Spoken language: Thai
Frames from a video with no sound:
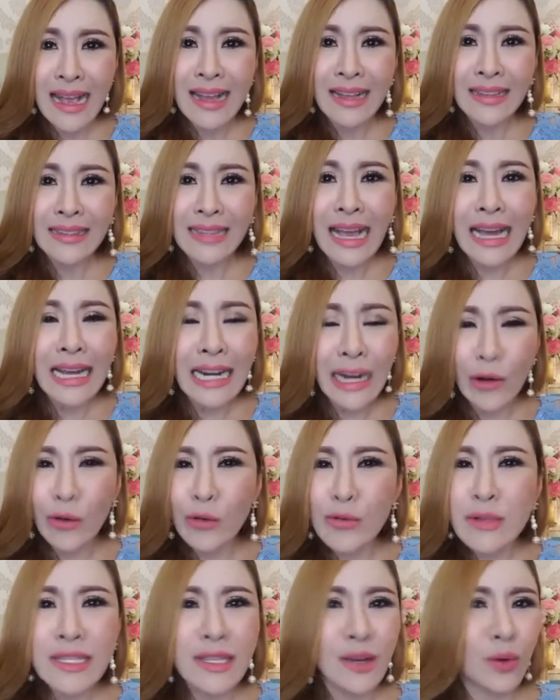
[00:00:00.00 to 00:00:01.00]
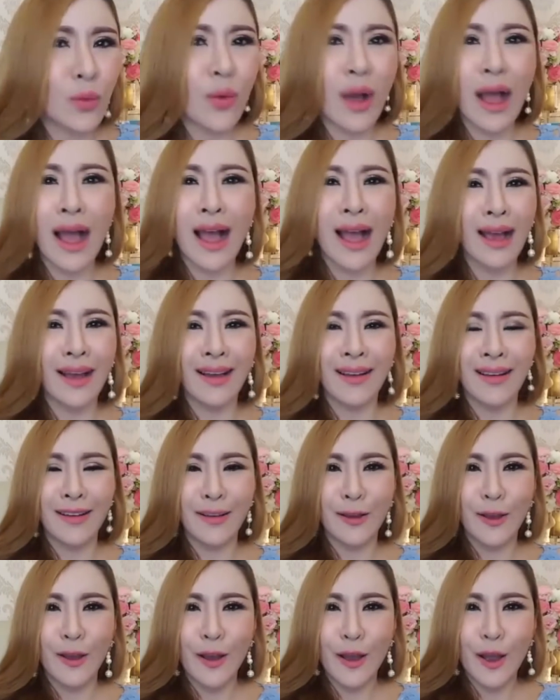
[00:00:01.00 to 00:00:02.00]
ถ้าเรารู้สึกว่า
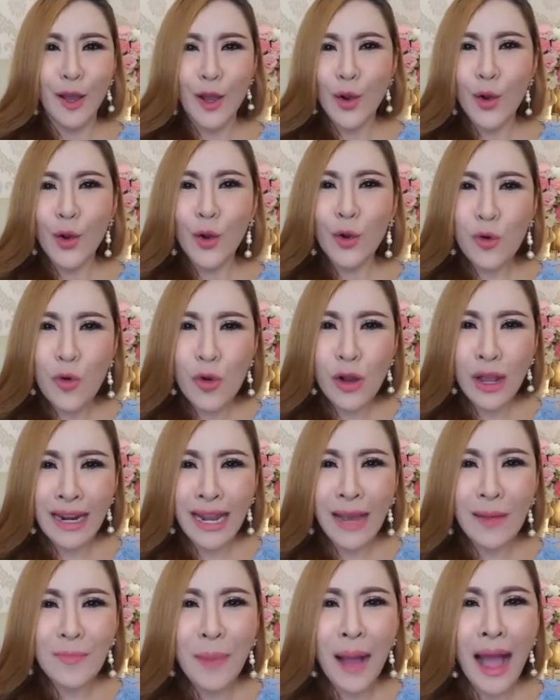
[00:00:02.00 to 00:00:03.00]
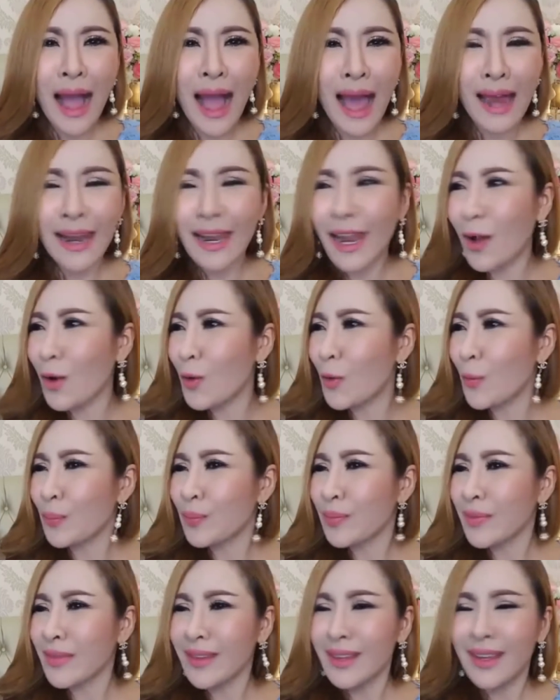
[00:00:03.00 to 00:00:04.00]
ครูกำลังพาเรา
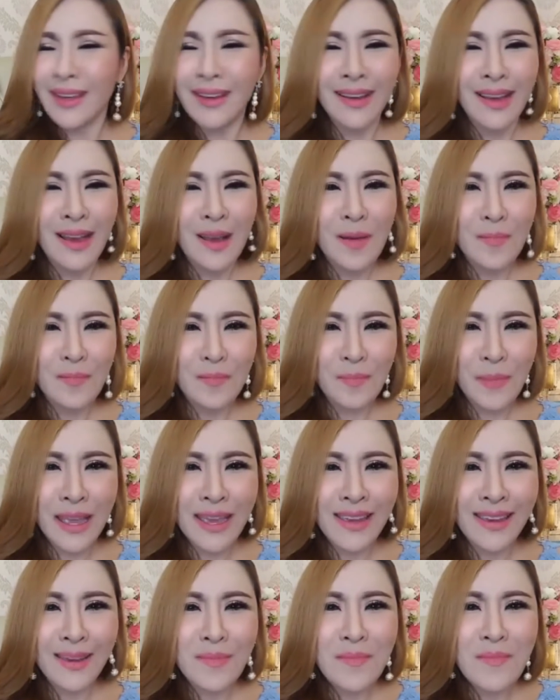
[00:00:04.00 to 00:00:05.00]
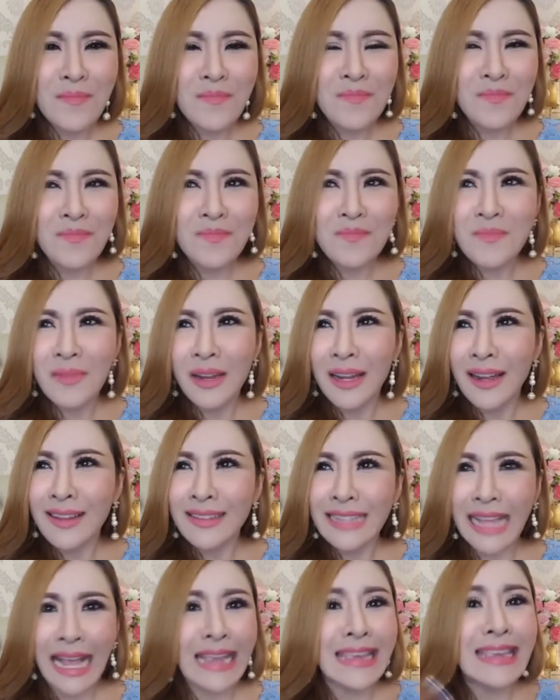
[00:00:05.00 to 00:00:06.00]
ไป
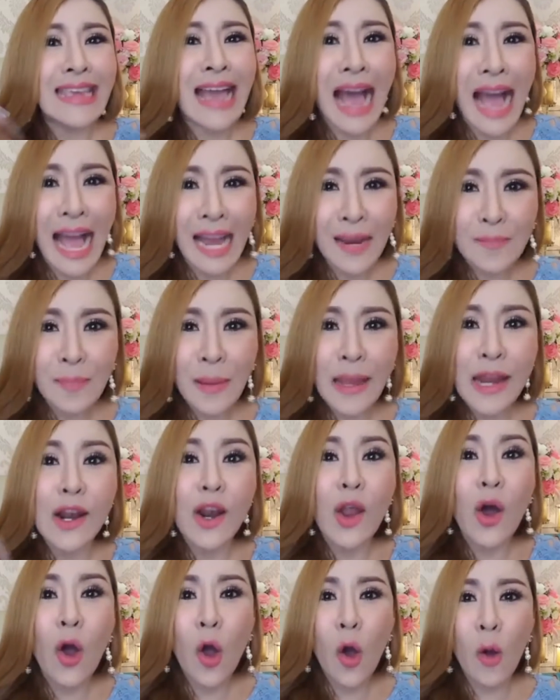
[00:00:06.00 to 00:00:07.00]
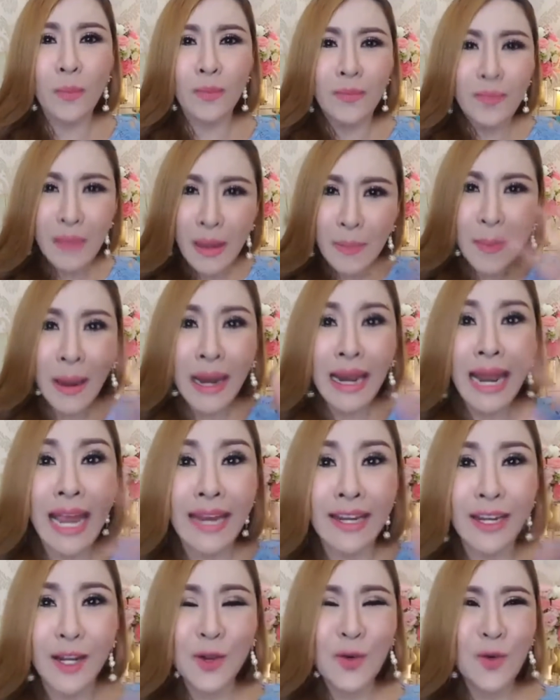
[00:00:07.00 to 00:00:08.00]
ทะยานไปโลภไม่เป็นไร
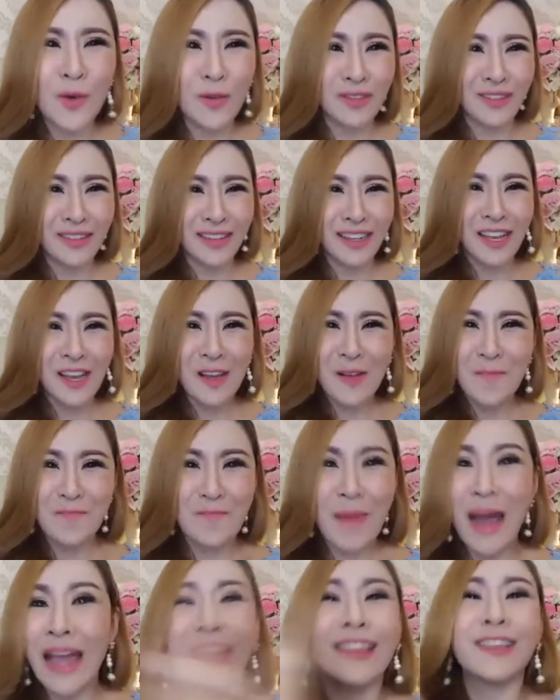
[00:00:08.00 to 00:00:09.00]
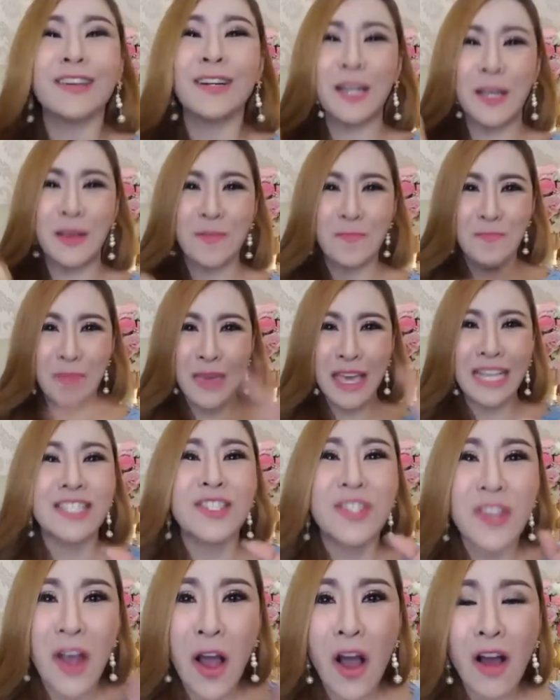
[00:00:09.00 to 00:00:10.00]
นะลูกไปเลยเปลี่ยน
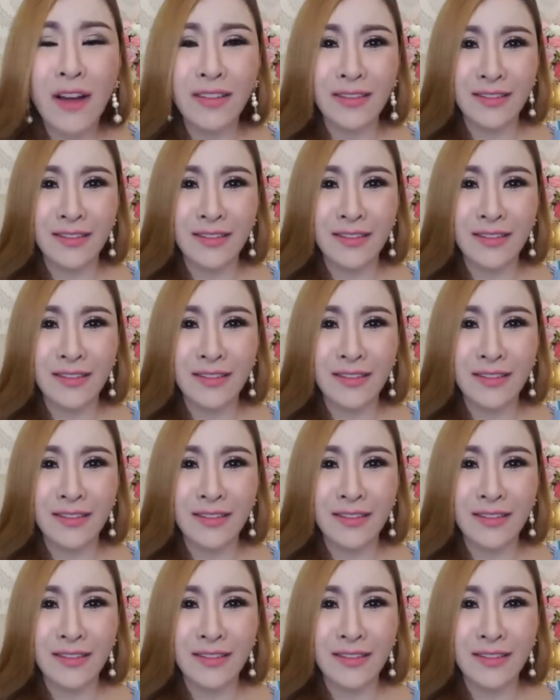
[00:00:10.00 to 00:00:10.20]
ช่อง